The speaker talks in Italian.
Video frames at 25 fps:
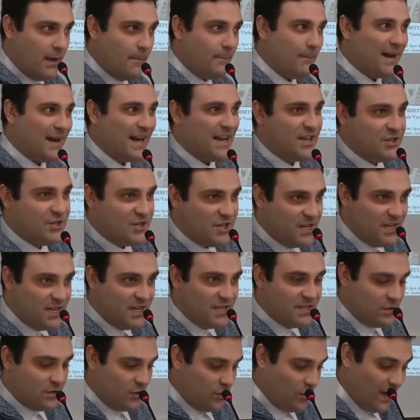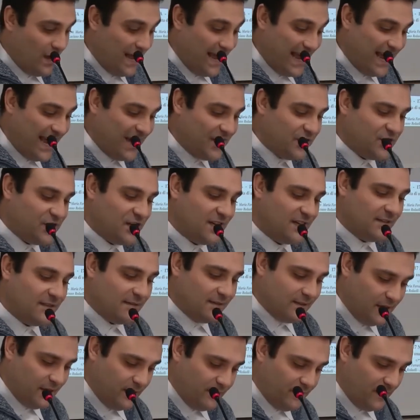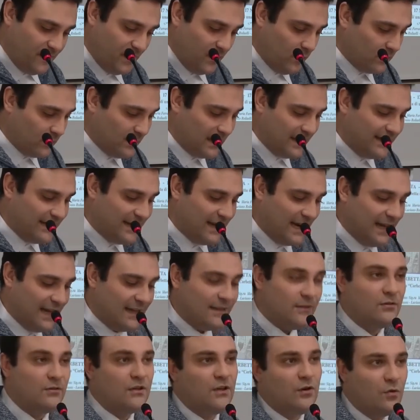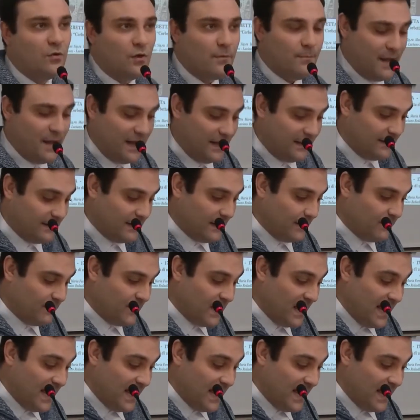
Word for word: preciso e scientifico del dialetto di Corbetta,